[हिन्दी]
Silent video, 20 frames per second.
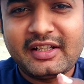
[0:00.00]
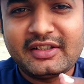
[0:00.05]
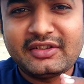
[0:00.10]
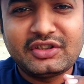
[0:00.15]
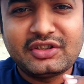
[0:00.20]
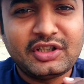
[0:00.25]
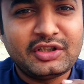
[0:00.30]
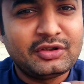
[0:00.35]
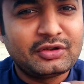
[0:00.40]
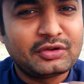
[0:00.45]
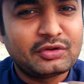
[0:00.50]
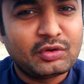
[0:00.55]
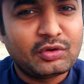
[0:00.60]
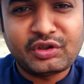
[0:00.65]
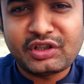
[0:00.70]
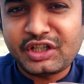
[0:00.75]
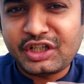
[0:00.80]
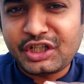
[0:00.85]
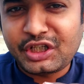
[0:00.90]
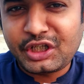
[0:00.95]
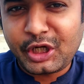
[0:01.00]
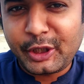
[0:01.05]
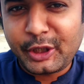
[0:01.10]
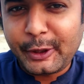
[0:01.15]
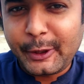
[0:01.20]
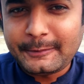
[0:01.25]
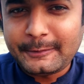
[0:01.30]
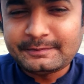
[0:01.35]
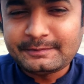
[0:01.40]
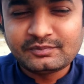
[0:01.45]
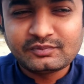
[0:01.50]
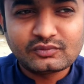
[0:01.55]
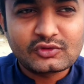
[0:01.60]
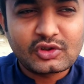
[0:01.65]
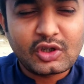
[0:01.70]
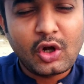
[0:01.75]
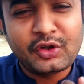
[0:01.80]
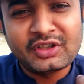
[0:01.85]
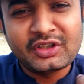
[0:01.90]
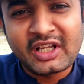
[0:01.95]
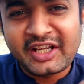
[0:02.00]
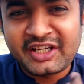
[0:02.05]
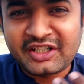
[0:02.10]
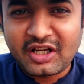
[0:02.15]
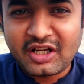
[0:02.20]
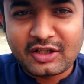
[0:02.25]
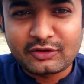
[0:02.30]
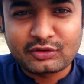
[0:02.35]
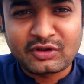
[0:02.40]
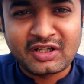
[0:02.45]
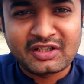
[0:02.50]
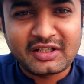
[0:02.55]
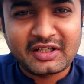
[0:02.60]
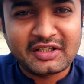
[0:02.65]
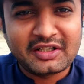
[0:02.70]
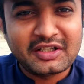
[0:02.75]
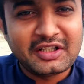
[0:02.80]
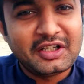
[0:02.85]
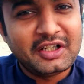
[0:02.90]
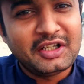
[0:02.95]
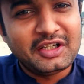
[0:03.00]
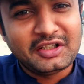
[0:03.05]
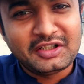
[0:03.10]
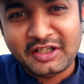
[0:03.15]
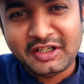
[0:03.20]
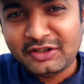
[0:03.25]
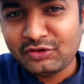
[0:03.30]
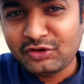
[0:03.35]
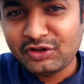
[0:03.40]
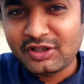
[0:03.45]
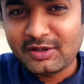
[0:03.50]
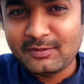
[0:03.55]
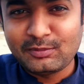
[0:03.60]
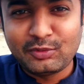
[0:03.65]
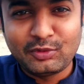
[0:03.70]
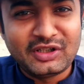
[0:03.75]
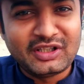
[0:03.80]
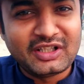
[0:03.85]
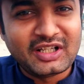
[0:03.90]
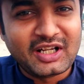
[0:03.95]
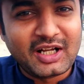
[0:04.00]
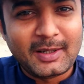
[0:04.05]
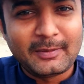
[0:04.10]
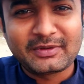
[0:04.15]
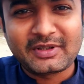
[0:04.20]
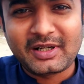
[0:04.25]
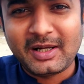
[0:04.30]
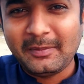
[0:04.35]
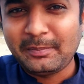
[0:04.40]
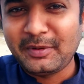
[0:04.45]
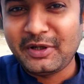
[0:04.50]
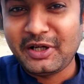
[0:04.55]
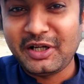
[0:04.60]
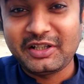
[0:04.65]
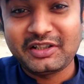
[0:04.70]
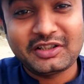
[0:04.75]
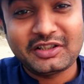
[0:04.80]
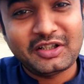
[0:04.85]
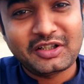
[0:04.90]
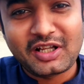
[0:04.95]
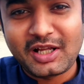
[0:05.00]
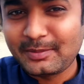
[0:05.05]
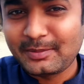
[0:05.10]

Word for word: दिन को नहीं खाना और ना ही रात खाना है नहीं तो ये मूली आपका पेट ख़राब